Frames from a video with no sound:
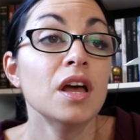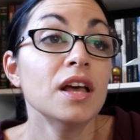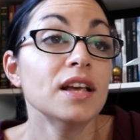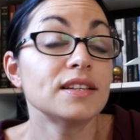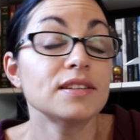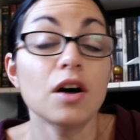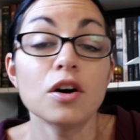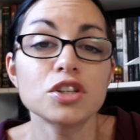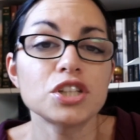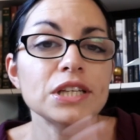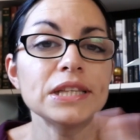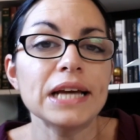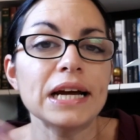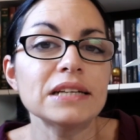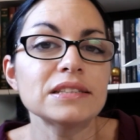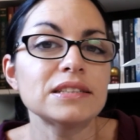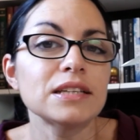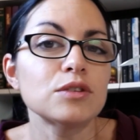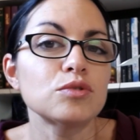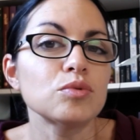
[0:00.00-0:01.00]
En général,
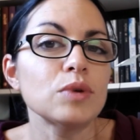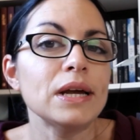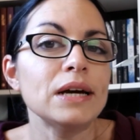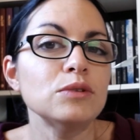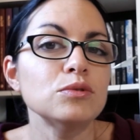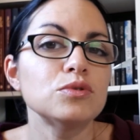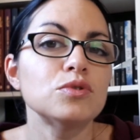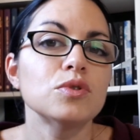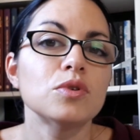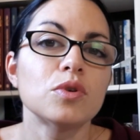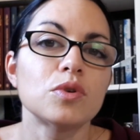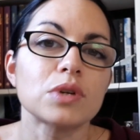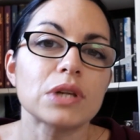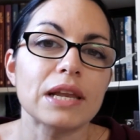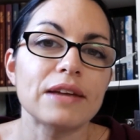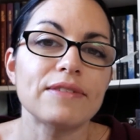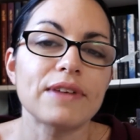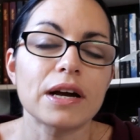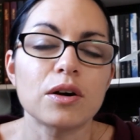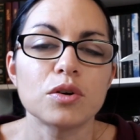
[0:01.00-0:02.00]
c'est tout l'un ou tout l'autre,
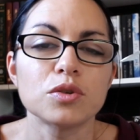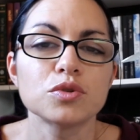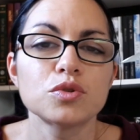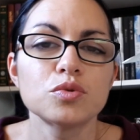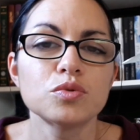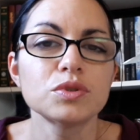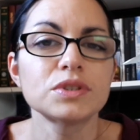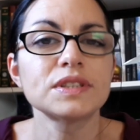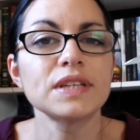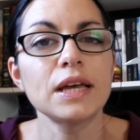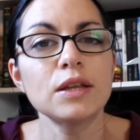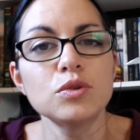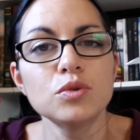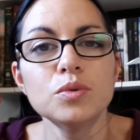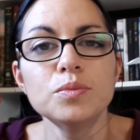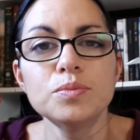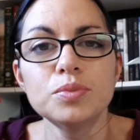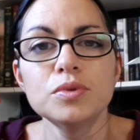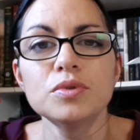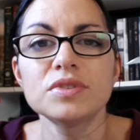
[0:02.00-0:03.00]
les vacances. où ça
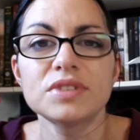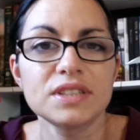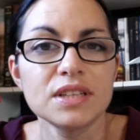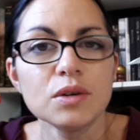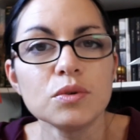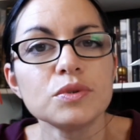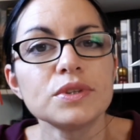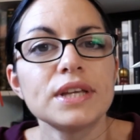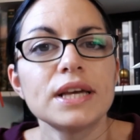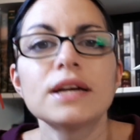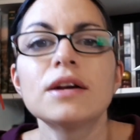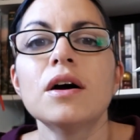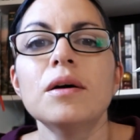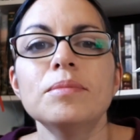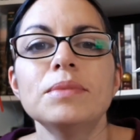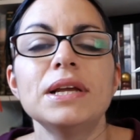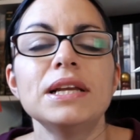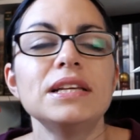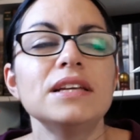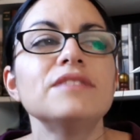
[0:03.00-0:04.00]
nous booste et on
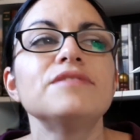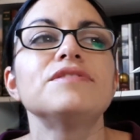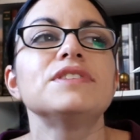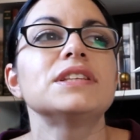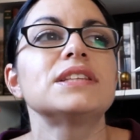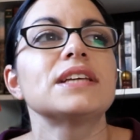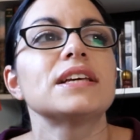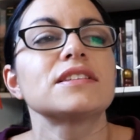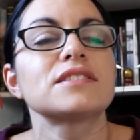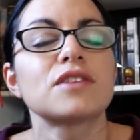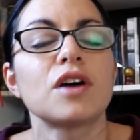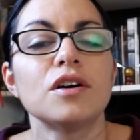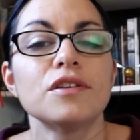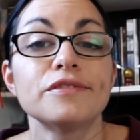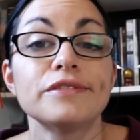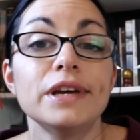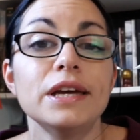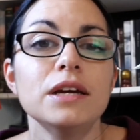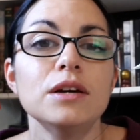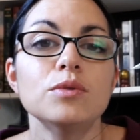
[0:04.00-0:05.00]
dégomme les livres vitesse grand
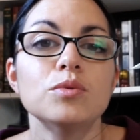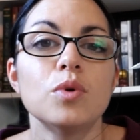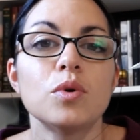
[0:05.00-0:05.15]
V, ou